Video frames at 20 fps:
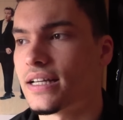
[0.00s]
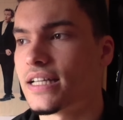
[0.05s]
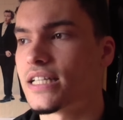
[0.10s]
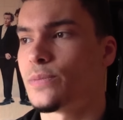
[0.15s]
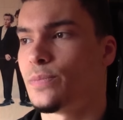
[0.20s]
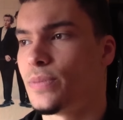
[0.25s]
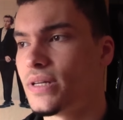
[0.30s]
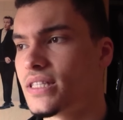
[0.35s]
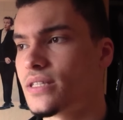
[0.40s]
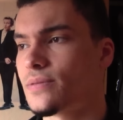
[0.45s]

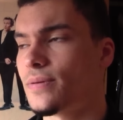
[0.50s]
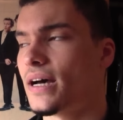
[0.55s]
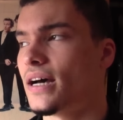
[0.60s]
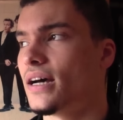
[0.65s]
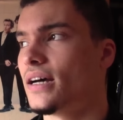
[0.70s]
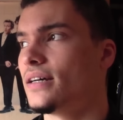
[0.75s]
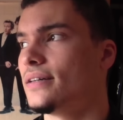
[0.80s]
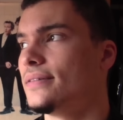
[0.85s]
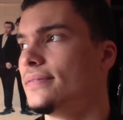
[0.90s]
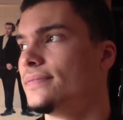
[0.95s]
Ich bin
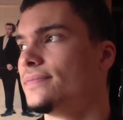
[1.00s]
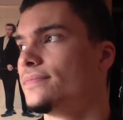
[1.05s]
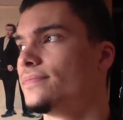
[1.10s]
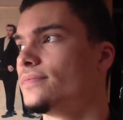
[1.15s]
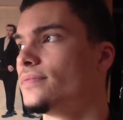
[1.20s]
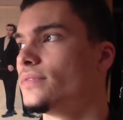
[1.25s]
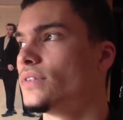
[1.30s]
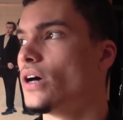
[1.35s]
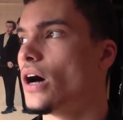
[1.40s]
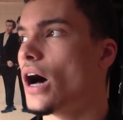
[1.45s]
zwar
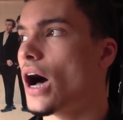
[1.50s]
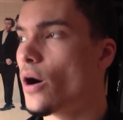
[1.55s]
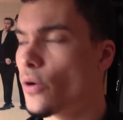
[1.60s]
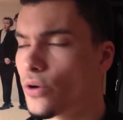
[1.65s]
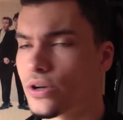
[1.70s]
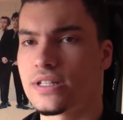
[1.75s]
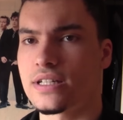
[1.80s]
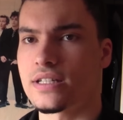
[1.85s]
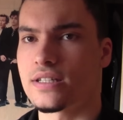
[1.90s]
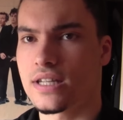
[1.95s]

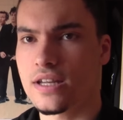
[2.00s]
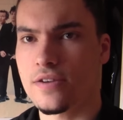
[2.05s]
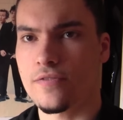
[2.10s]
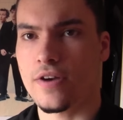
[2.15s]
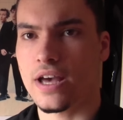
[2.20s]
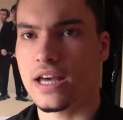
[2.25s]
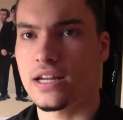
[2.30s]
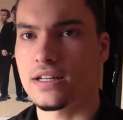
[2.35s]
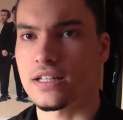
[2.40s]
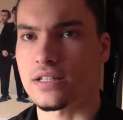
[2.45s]
auch ein
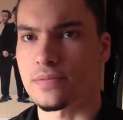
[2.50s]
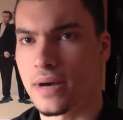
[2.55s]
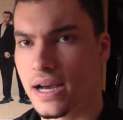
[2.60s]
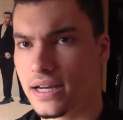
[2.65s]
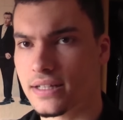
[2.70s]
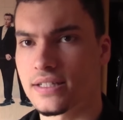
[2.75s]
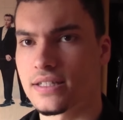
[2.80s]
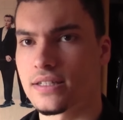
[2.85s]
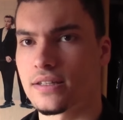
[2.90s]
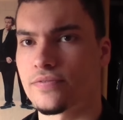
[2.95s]
DC-Fan, ich
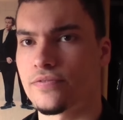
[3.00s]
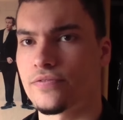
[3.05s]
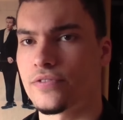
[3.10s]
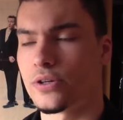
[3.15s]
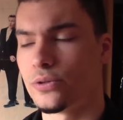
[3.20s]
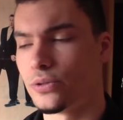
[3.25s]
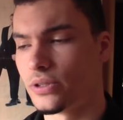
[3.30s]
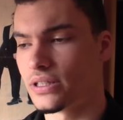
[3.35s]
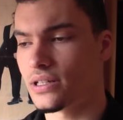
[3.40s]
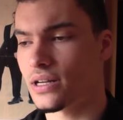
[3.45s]
mag diese
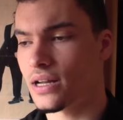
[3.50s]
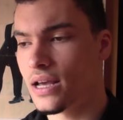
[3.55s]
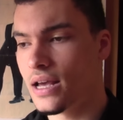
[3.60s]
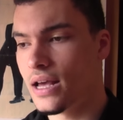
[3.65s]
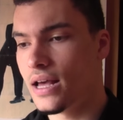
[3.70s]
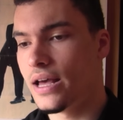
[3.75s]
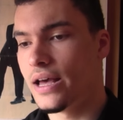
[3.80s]
Figuren,